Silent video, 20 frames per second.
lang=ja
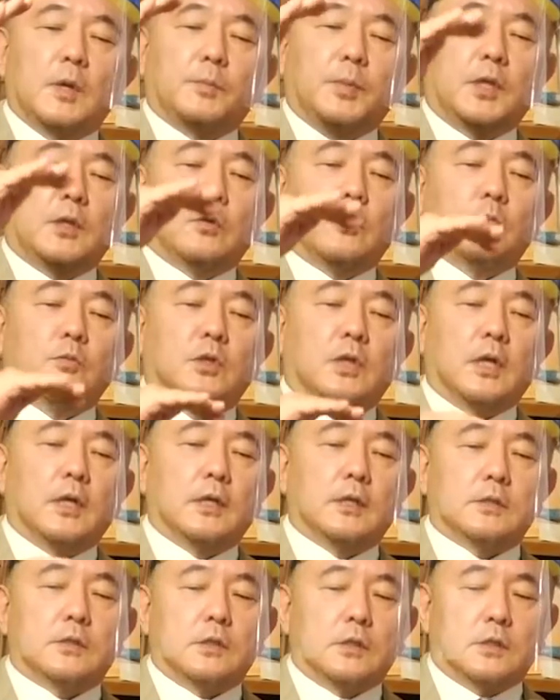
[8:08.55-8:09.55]
あ、ピークを迎
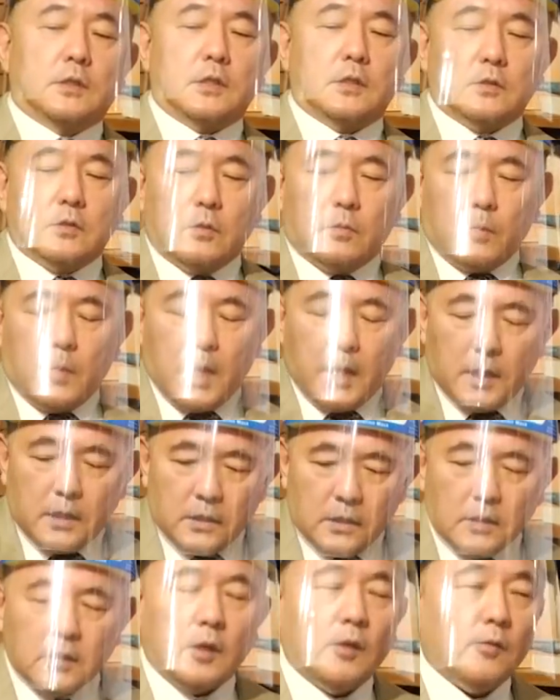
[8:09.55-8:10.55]
えやすい季節の
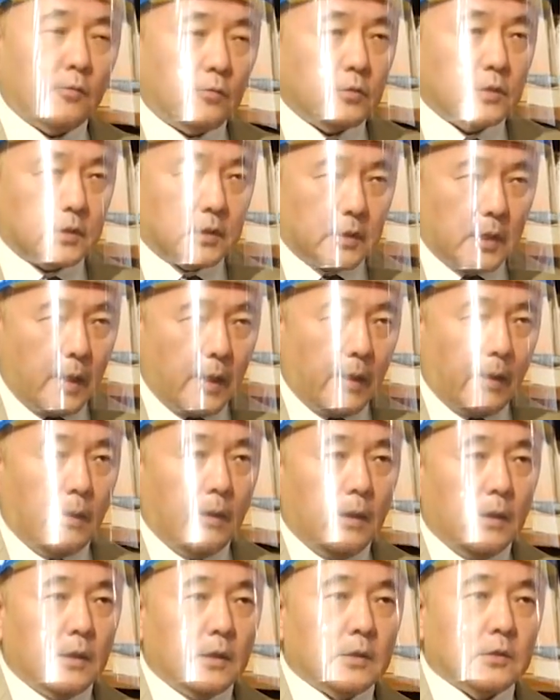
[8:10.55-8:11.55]
前に手を打って、
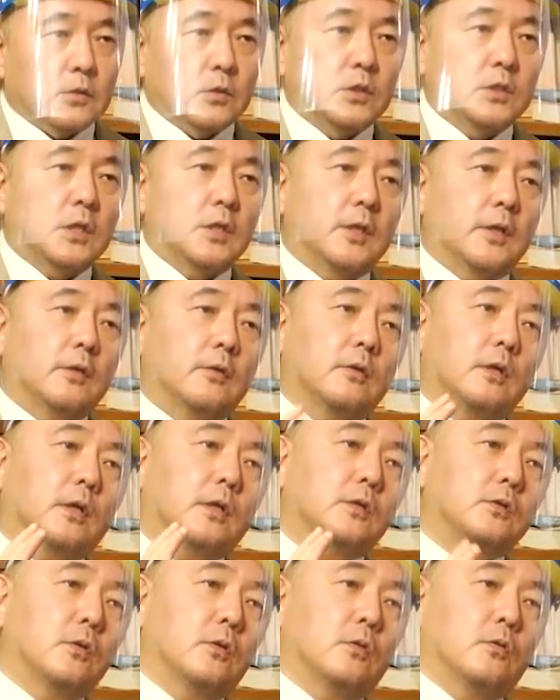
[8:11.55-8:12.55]
そうです。そしてできるだ
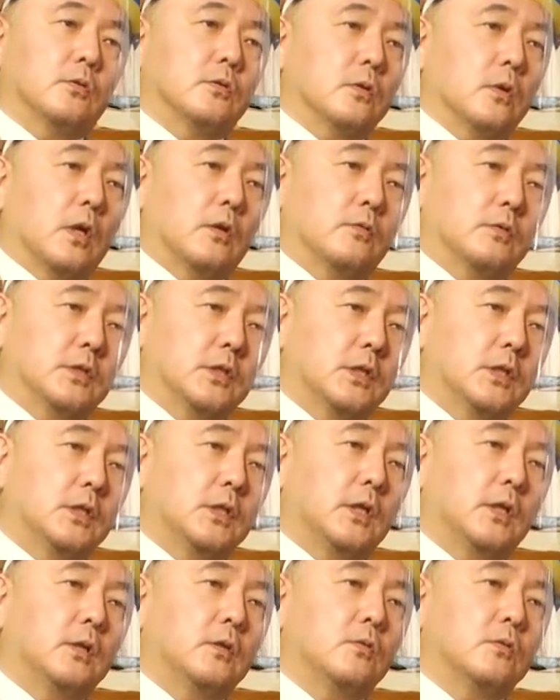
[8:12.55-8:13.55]
けそれをあの人為
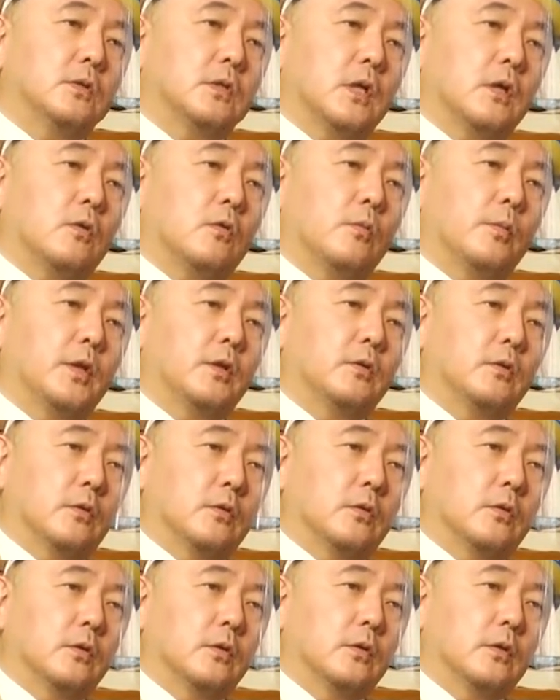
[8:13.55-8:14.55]
的に抑え込め
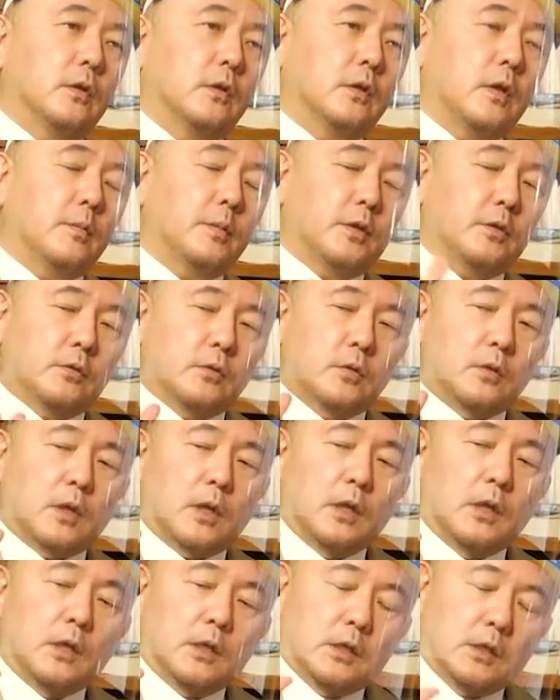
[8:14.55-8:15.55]
るレベルというの
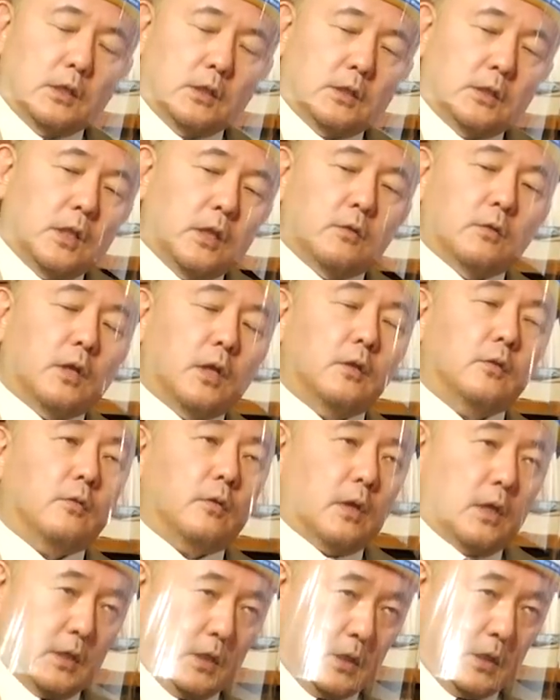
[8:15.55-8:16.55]
は一定の限
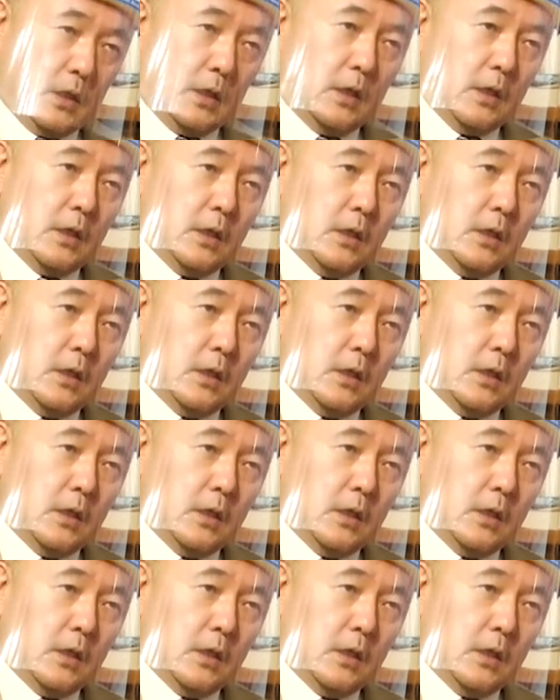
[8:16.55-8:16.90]
度があり、はい、